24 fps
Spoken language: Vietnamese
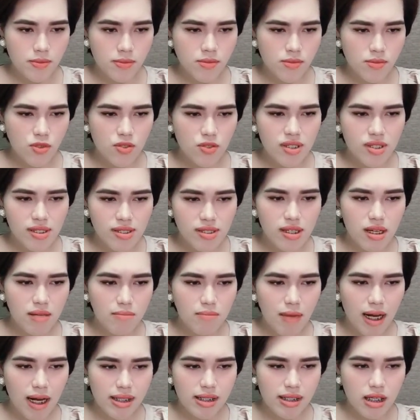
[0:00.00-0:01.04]
Tôi rất giận
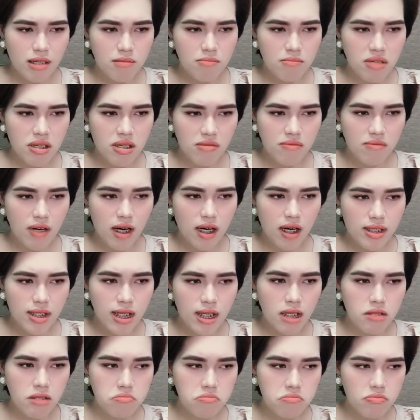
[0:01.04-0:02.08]
bản thân mình và ân
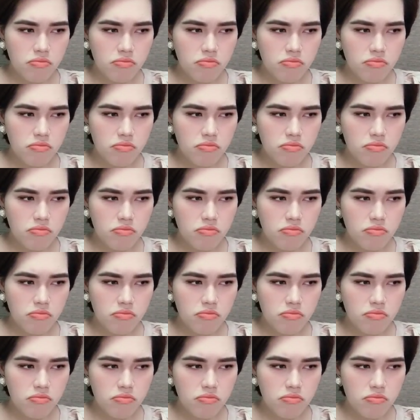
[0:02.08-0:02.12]
hận